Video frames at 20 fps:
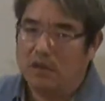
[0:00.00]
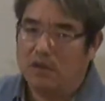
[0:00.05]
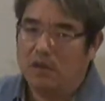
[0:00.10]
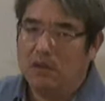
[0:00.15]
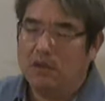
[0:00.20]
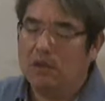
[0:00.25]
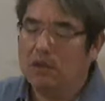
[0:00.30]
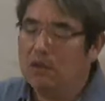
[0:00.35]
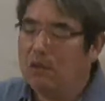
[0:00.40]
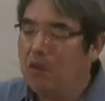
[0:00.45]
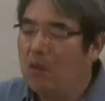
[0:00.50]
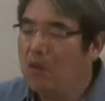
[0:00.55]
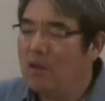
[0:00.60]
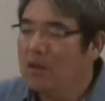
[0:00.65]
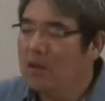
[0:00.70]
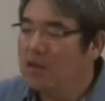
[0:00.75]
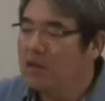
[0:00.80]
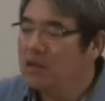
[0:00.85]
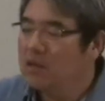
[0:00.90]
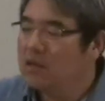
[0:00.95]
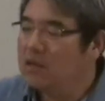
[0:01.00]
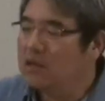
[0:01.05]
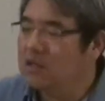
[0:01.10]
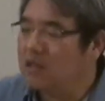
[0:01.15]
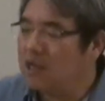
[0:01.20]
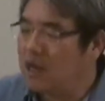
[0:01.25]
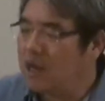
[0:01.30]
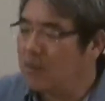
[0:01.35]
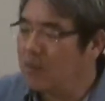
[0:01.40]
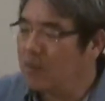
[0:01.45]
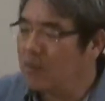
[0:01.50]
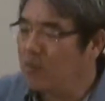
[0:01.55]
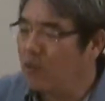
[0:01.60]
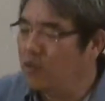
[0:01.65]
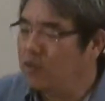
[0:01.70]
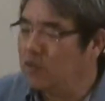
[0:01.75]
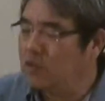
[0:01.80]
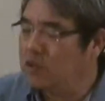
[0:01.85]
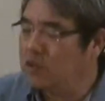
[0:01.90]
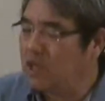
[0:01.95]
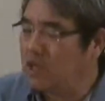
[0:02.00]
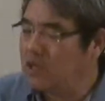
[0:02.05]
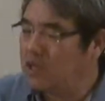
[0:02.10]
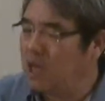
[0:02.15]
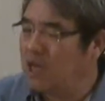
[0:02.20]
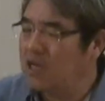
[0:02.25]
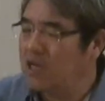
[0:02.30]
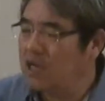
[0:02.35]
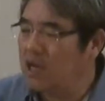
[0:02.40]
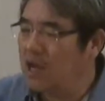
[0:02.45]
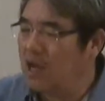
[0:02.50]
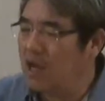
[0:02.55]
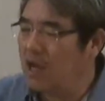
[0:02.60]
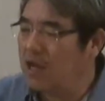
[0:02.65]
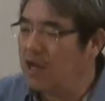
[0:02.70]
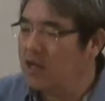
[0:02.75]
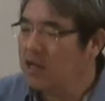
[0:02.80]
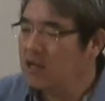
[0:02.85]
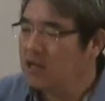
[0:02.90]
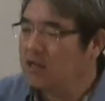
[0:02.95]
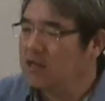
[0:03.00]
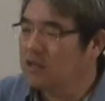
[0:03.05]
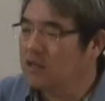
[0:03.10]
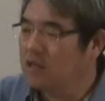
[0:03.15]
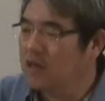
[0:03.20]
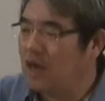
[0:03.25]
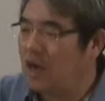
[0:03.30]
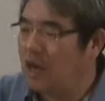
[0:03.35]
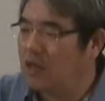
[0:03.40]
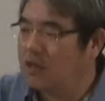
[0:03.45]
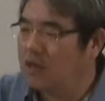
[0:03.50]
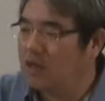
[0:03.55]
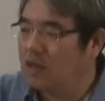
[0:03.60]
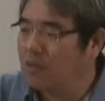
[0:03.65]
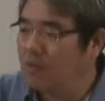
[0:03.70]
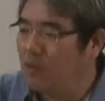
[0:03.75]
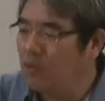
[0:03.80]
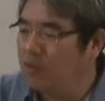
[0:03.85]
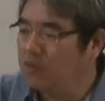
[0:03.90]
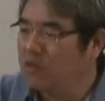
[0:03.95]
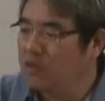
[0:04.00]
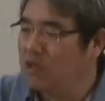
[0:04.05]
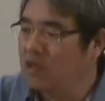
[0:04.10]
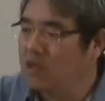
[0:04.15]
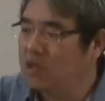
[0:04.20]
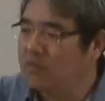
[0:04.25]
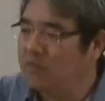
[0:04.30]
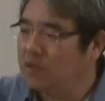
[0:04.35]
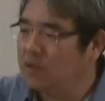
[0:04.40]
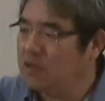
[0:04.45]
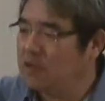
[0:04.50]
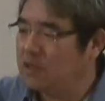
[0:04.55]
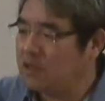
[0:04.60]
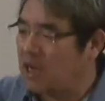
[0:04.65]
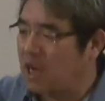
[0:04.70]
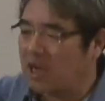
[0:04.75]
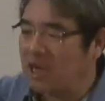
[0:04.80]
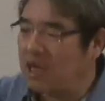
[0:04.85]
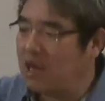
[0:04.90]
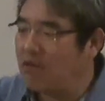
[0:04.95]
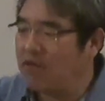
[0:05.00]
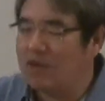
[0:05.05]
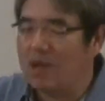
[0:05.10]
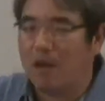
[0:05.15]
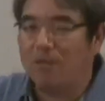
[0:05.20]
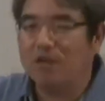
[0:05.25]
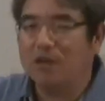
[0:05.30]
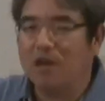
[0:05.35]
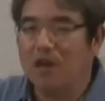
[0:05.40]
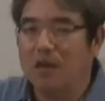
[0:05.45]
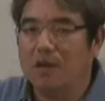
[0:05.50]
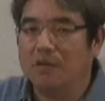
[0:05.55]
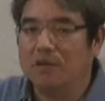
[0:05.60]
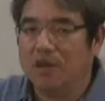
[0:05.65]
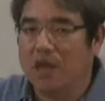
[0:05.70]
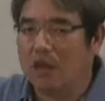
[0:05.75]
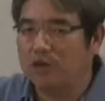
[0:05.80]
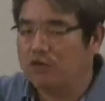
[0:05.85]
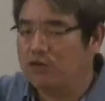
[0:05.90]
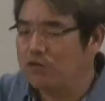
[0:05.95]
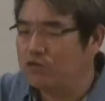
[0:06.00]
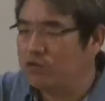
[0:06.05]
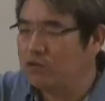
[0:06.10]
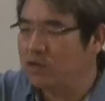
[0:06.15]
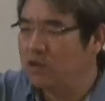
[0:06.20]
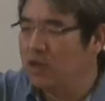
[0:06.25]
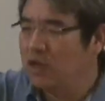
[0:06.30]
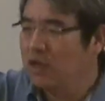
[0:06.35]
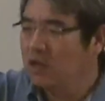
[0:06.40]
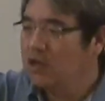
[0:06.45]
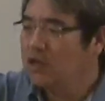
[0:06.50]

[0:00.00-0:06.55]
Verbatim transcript: 그리고 그 사람의 모든 재산이나 그 아들의 모든 이름은 자기하고는 아무 상관이 다 죽은